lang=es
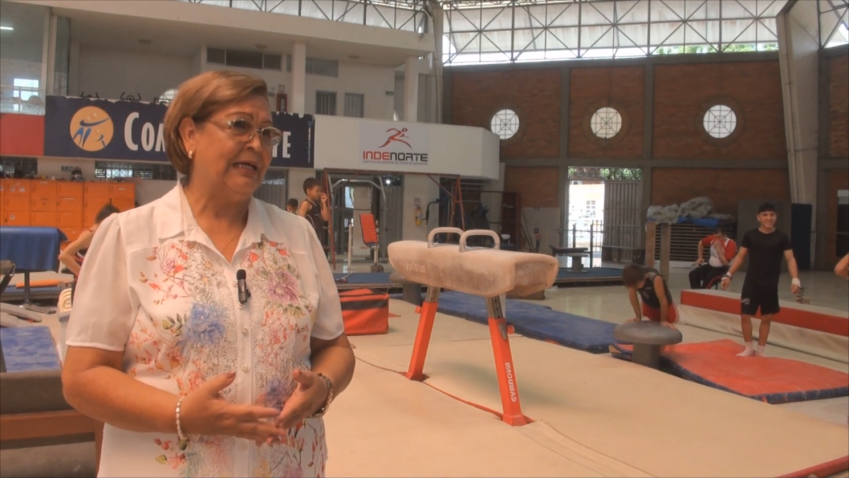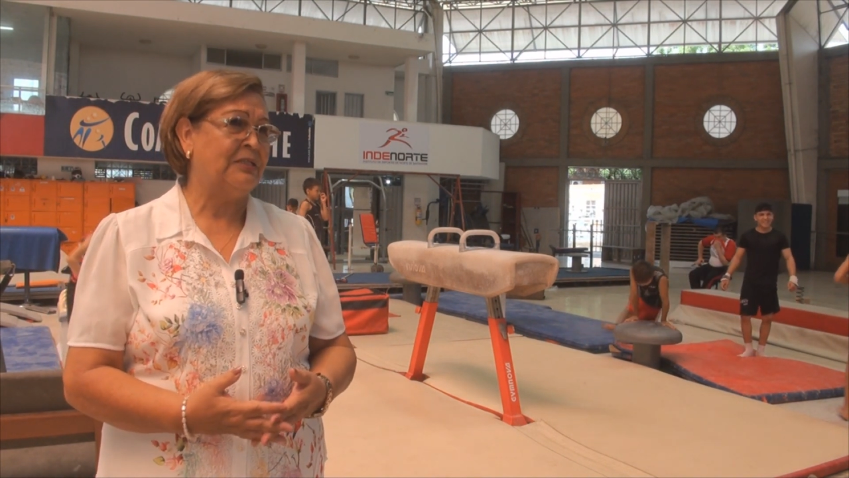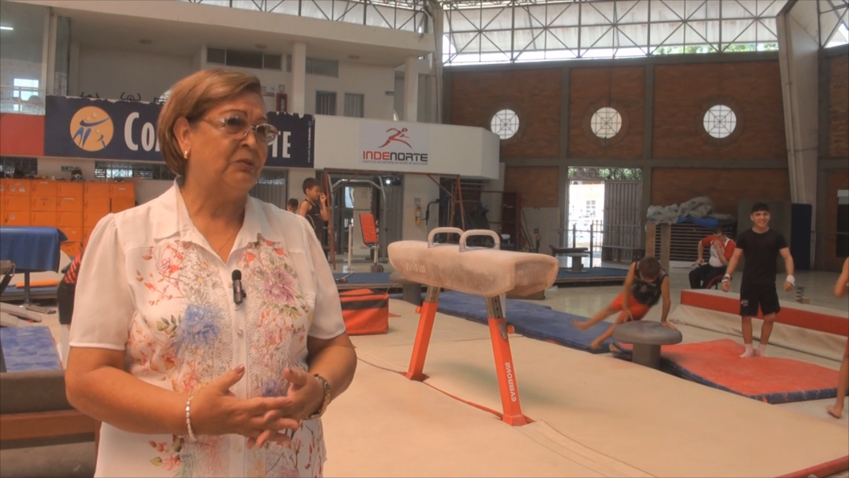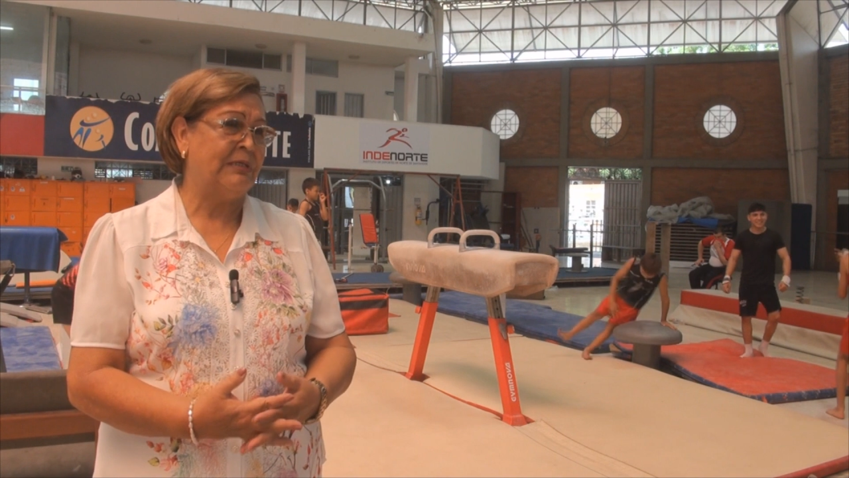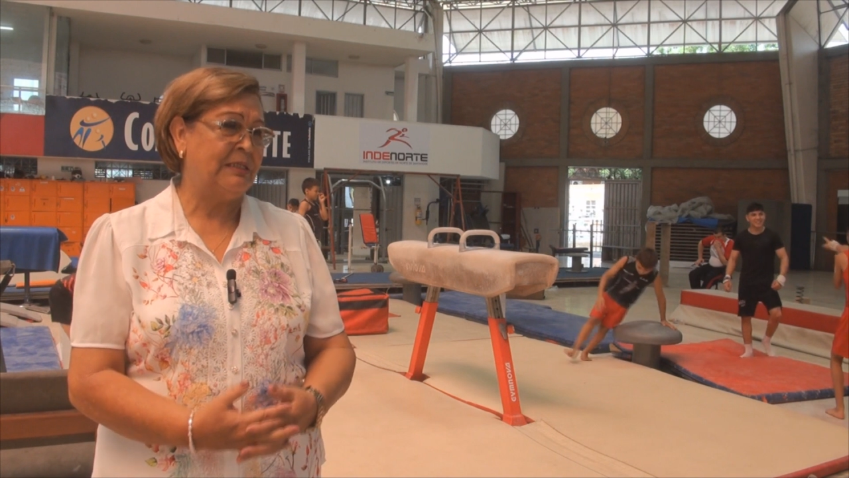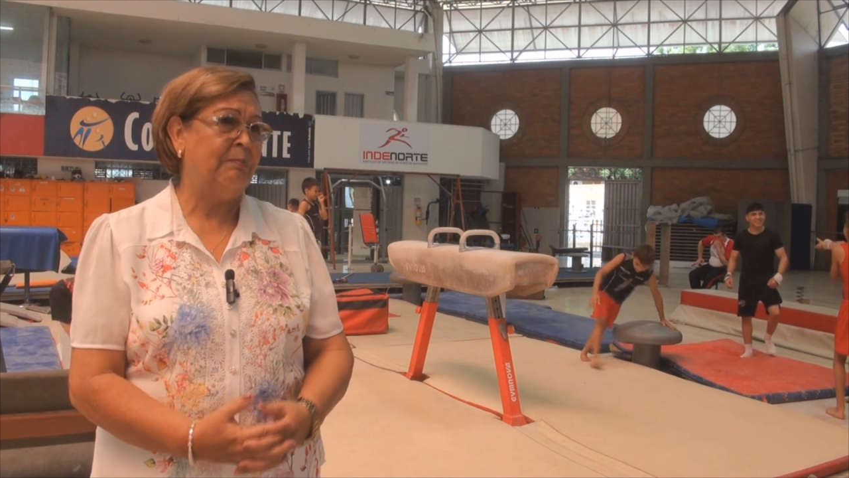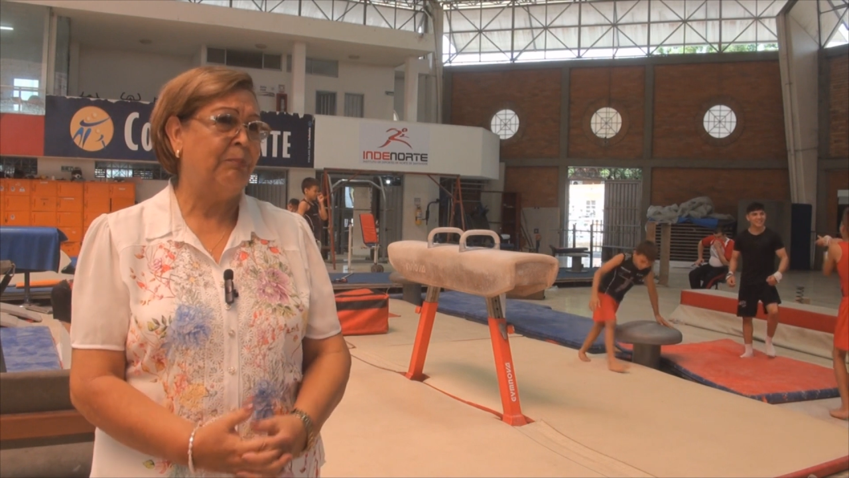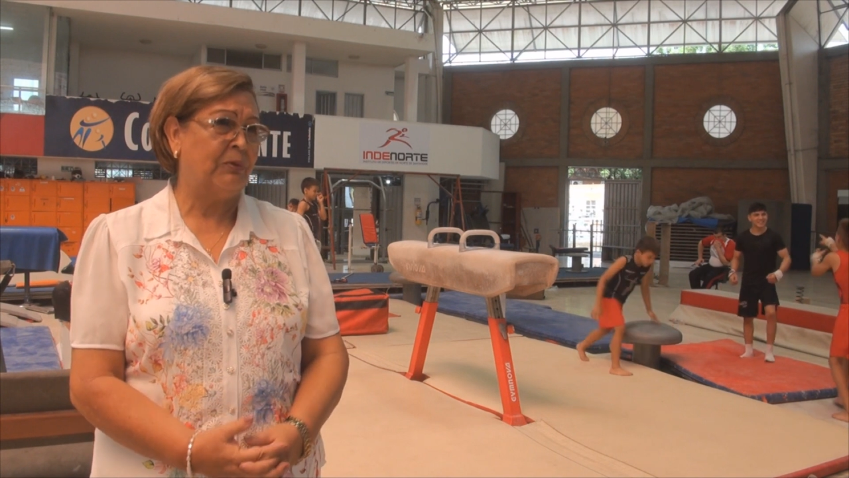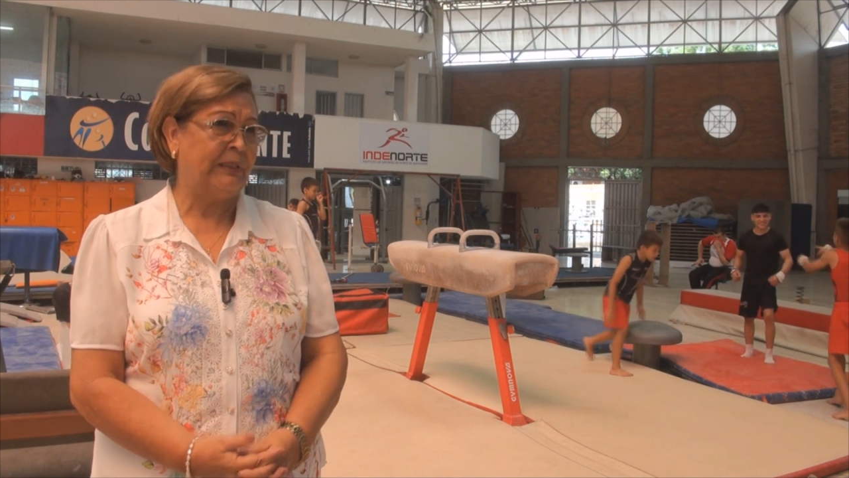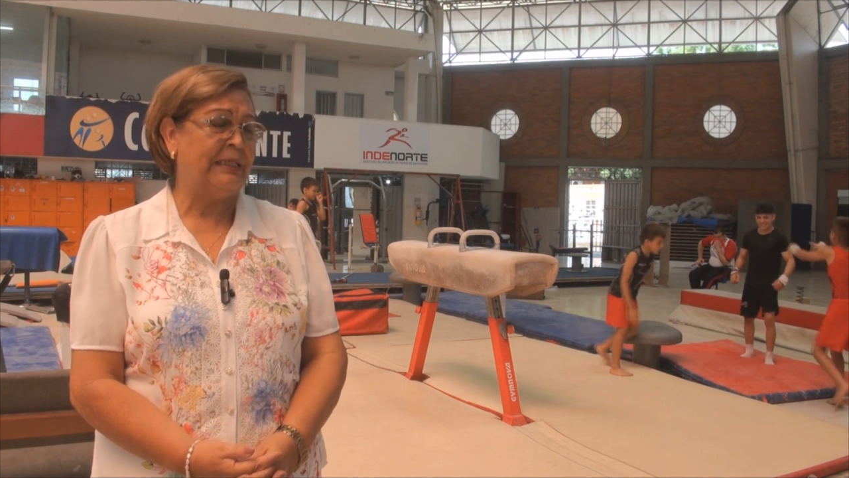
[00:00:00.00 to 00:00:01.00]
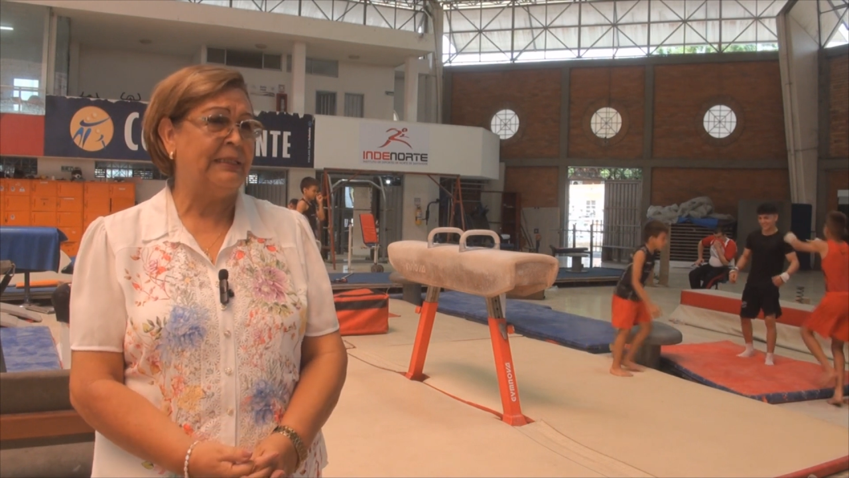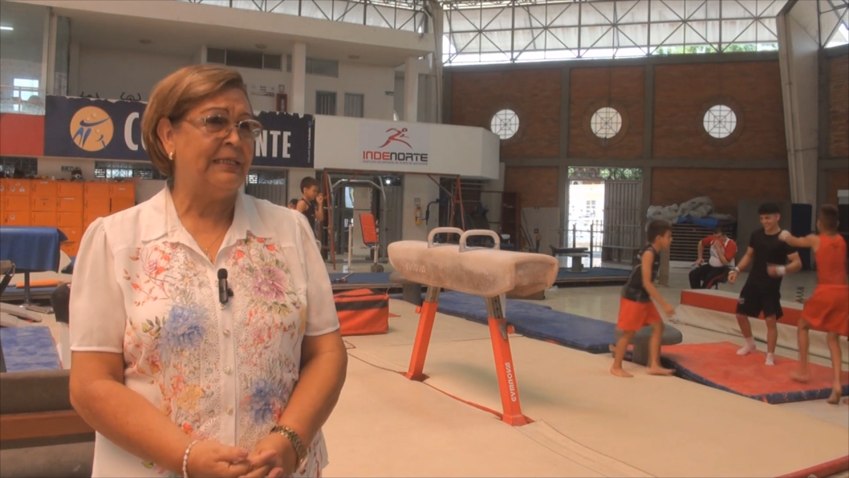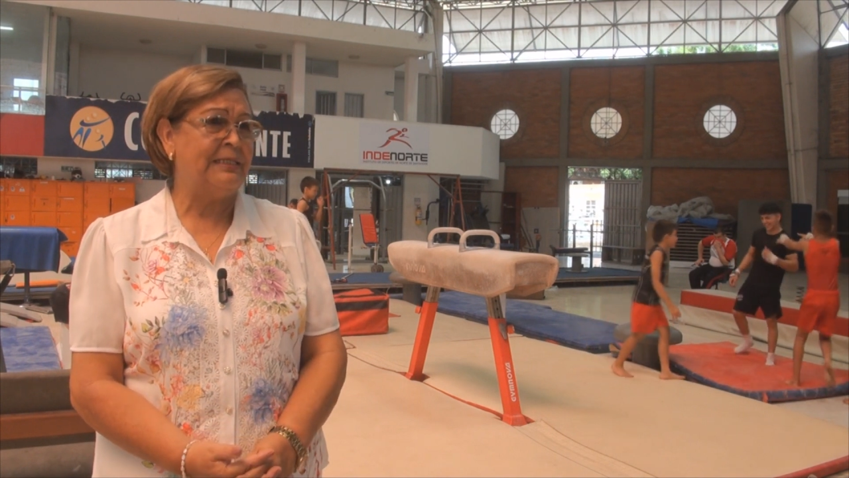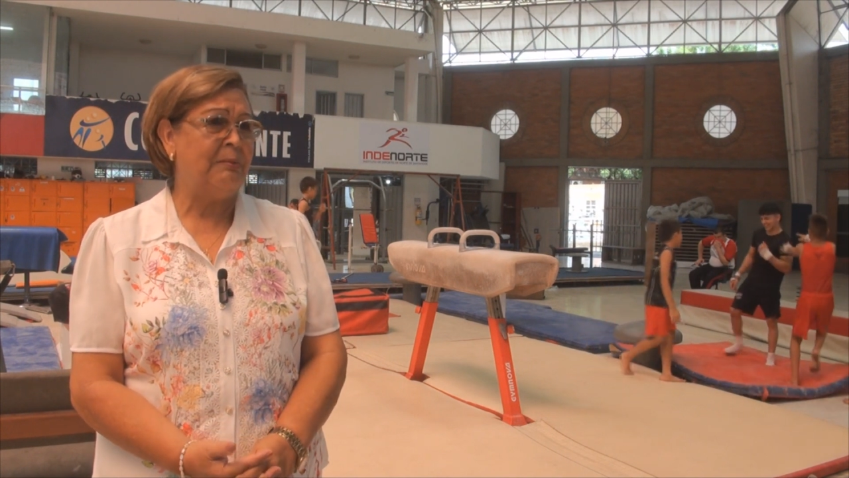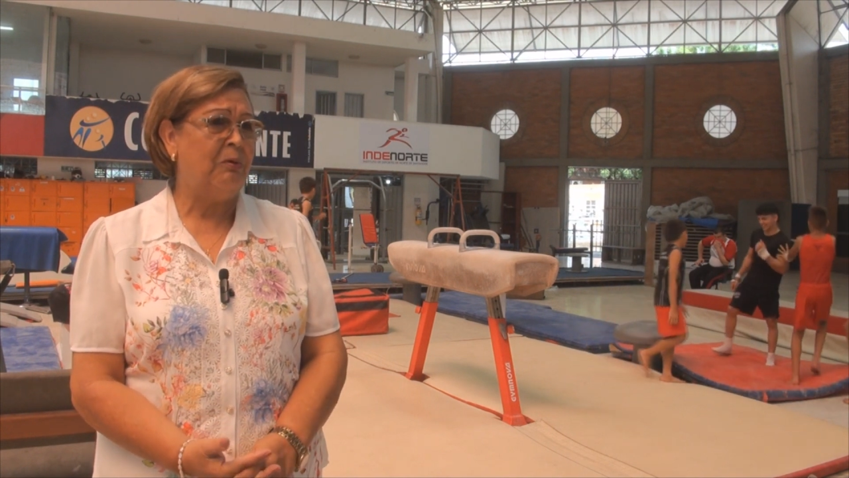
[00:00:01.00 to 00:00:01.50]
que esto es
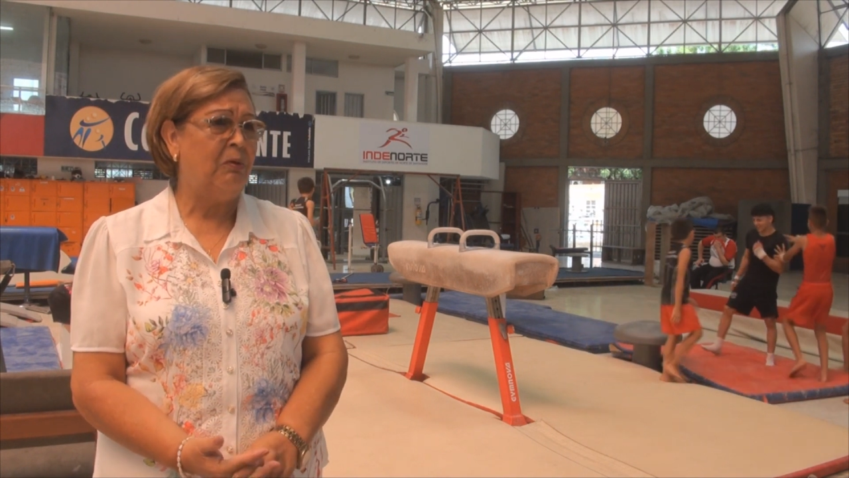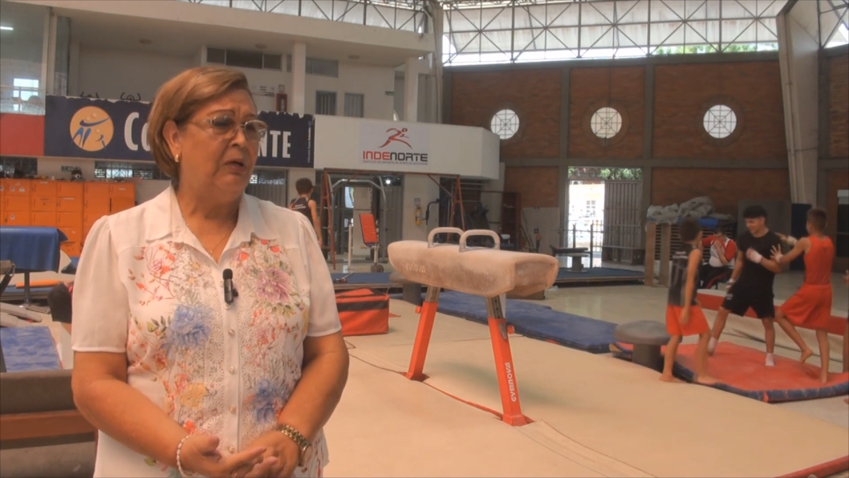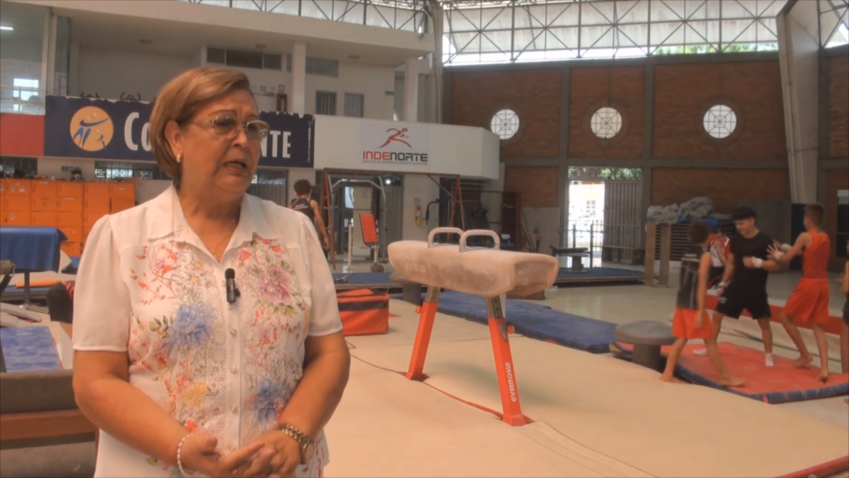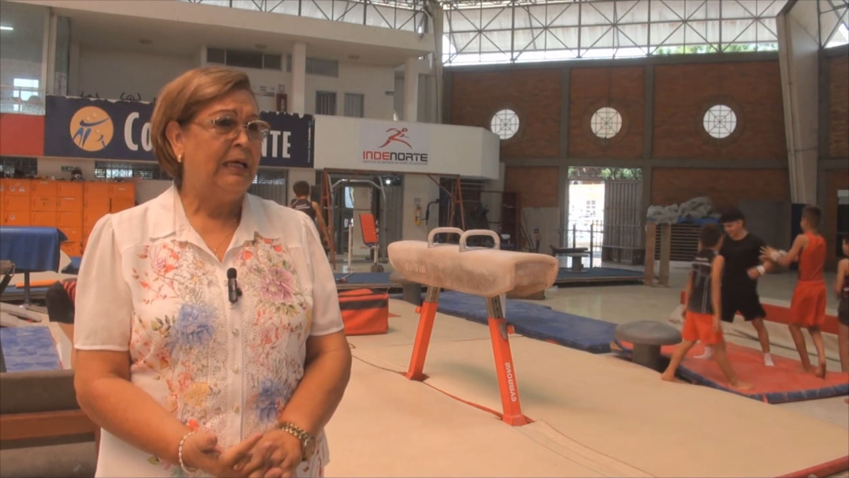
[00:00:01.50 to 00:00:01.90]
importantísimo,